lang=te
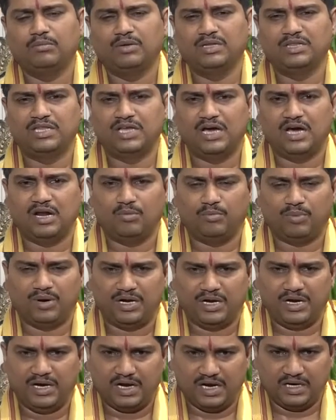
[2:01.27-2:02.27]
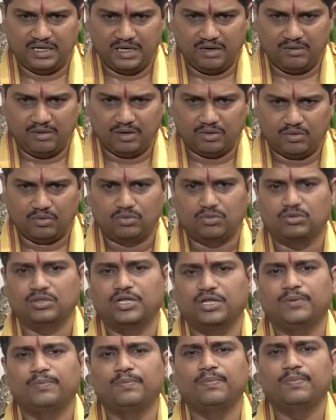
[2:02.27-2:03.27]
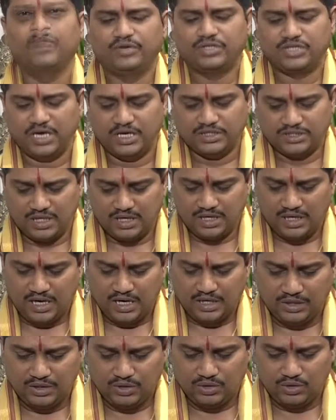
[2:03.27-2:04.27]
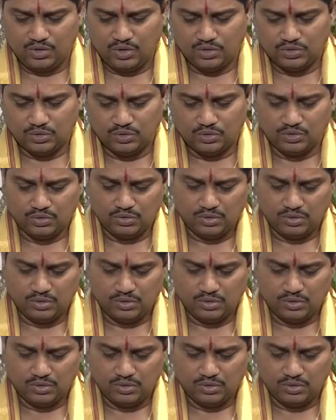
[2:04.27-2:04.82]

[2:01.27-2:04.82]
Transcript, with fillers: మధ్యాహ్నం పన్నెండు గంటల వరకు ఉంటుంది విశేషంగా ఈరోజు